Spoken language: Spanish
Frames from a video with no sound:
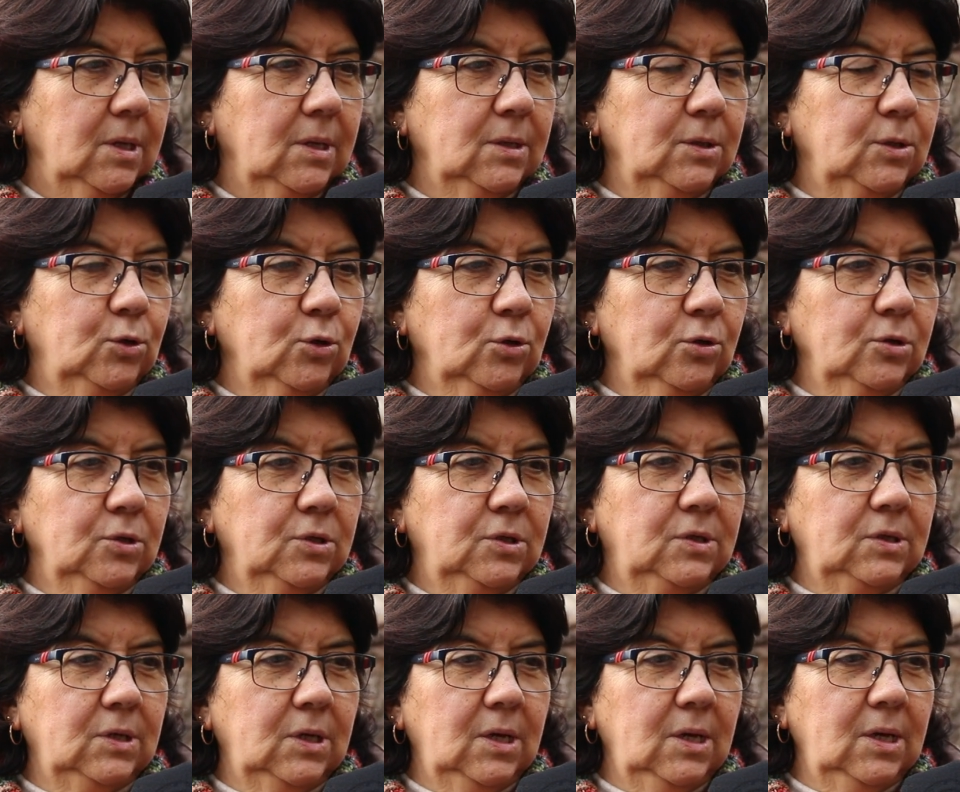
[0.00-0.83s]

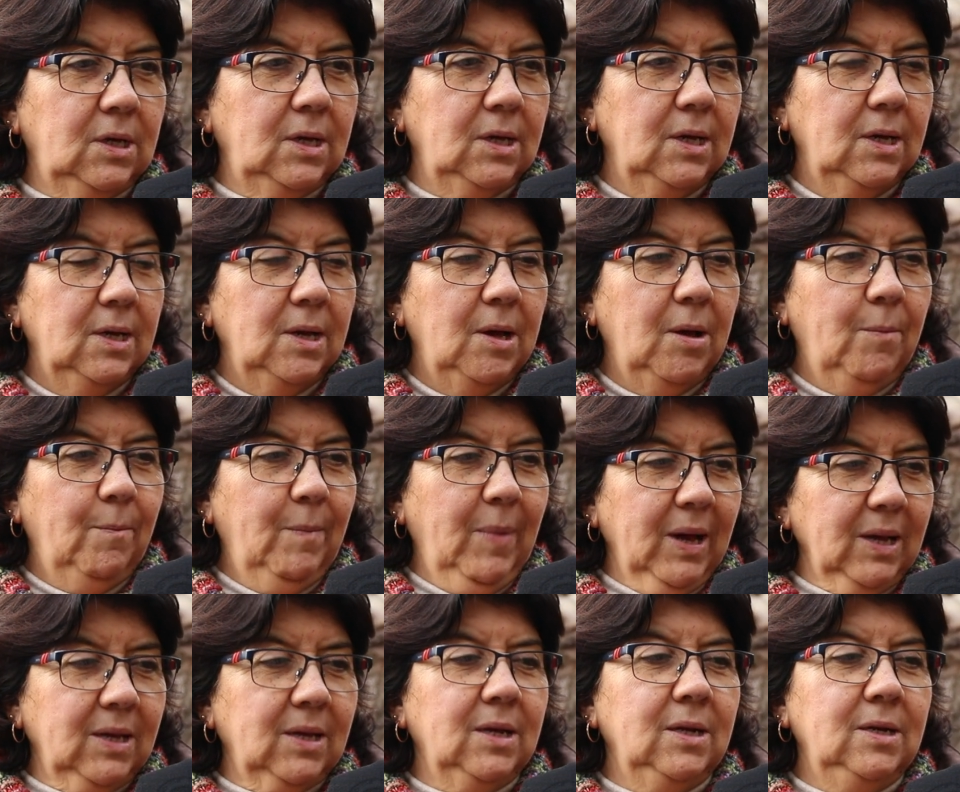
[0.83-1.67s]
Entonces,
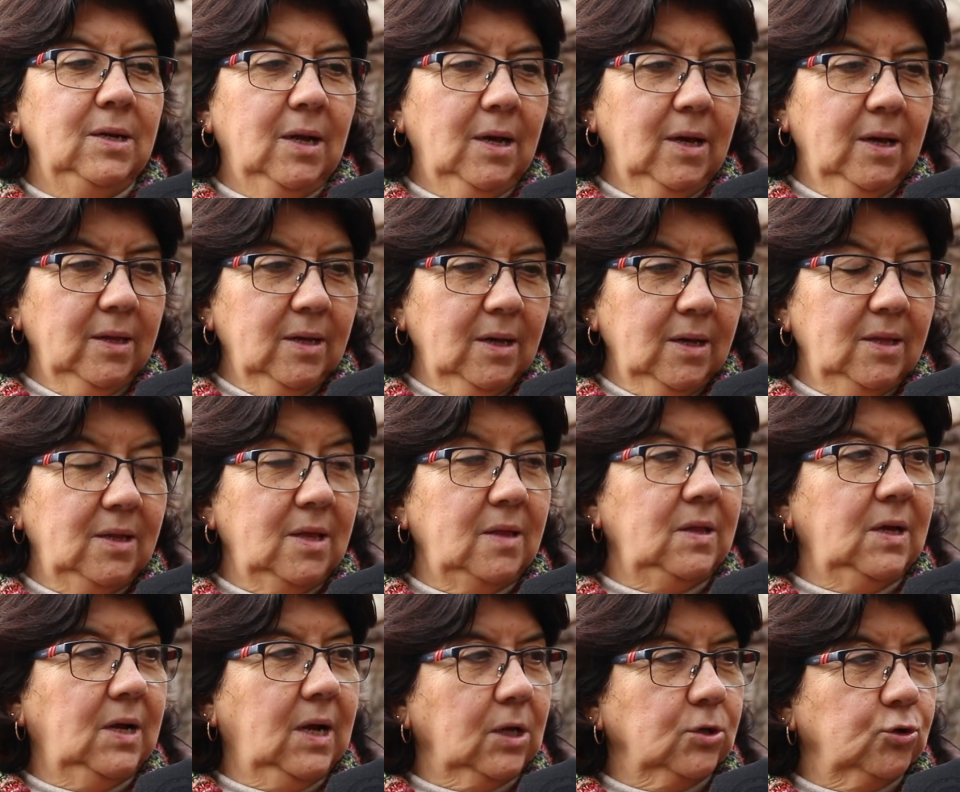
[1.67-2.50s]
más que nada es
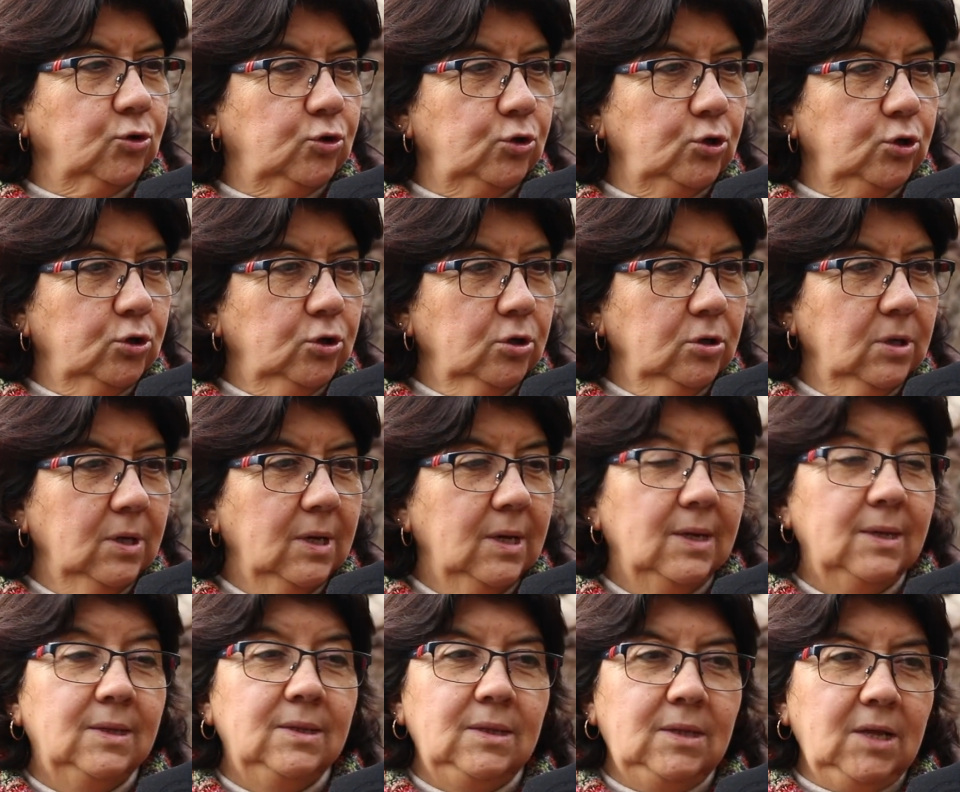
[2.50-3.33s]
dedicación,
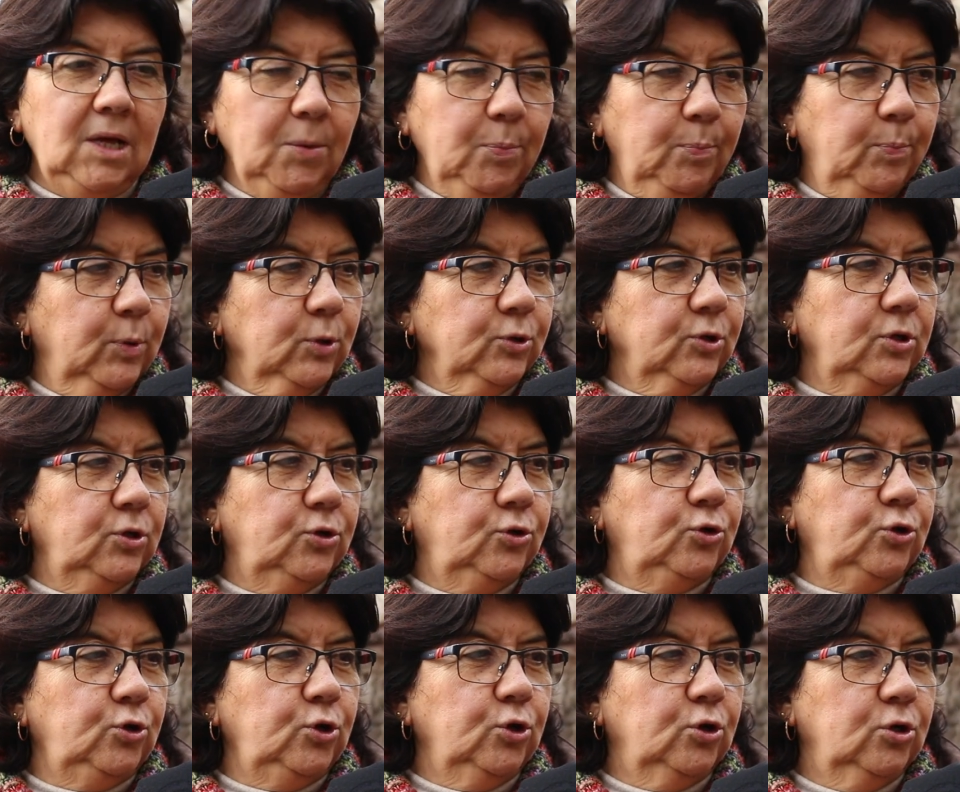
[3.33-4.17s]

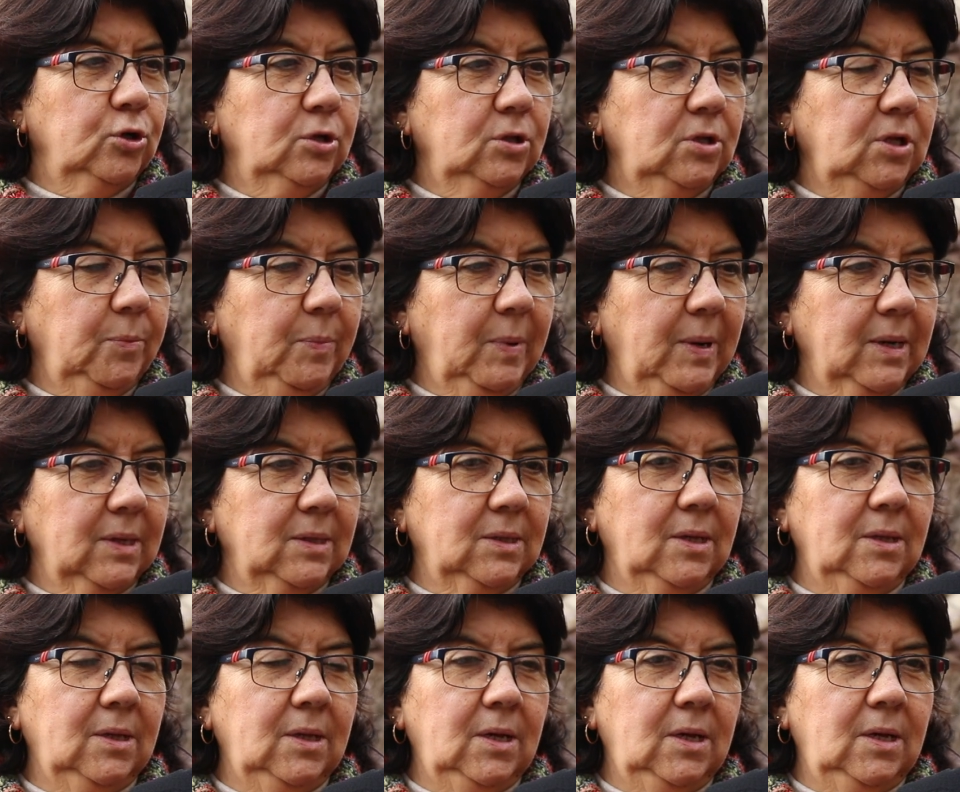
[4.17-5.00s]
disposición de
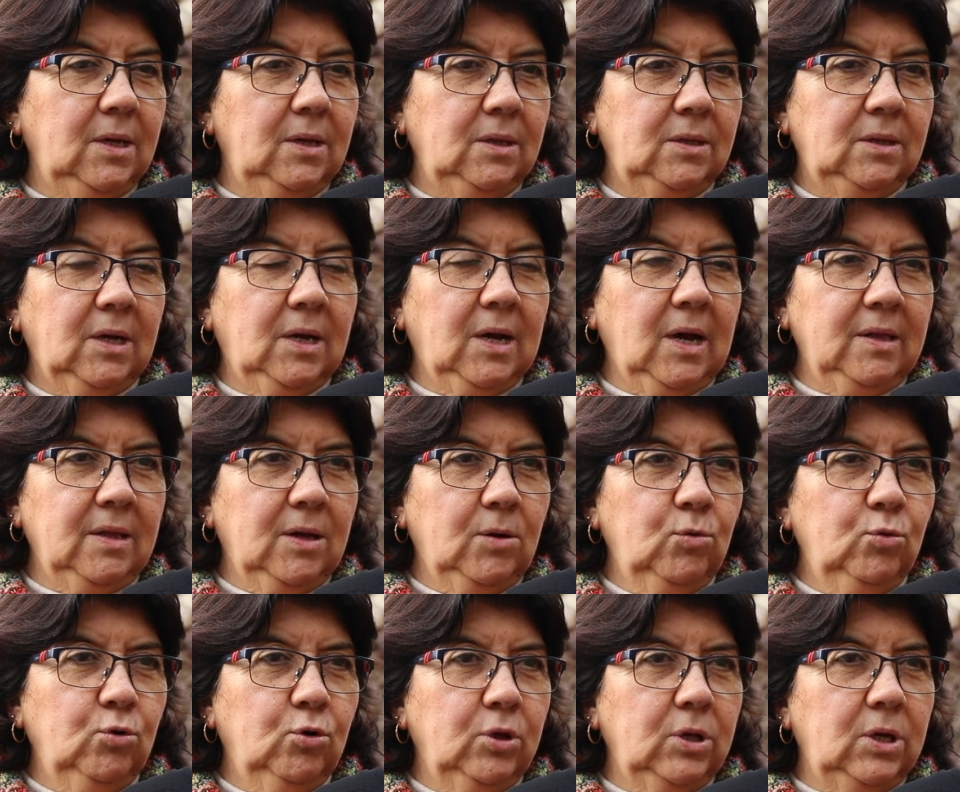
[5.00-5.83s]
parte de, cada
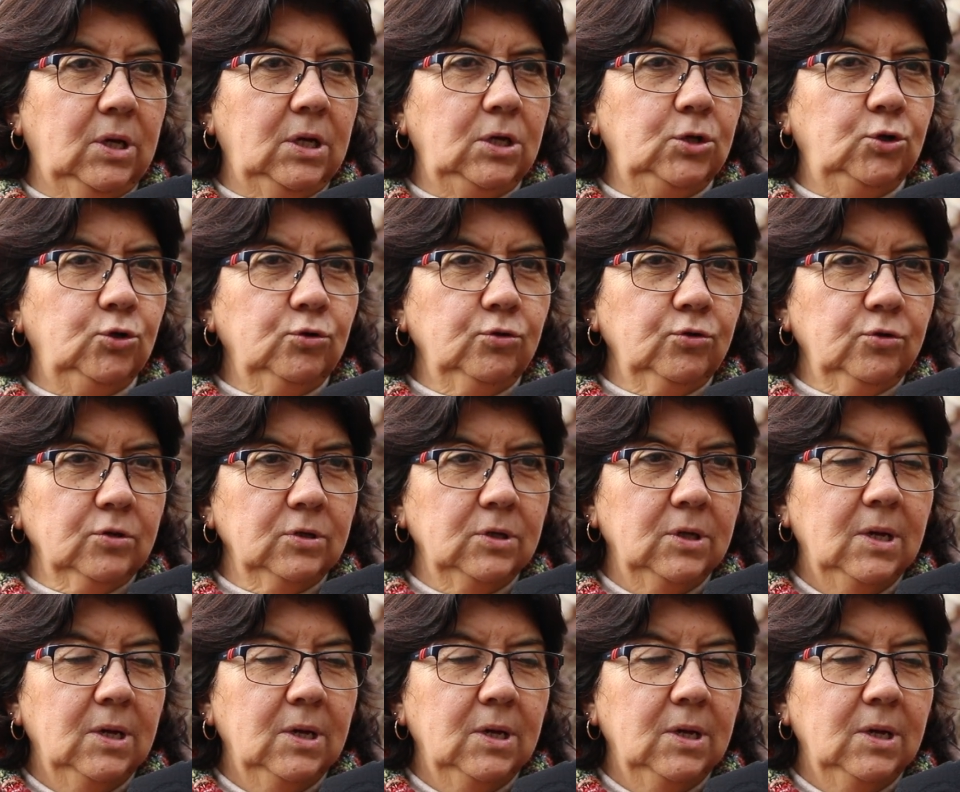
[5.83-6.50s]
uno de ellos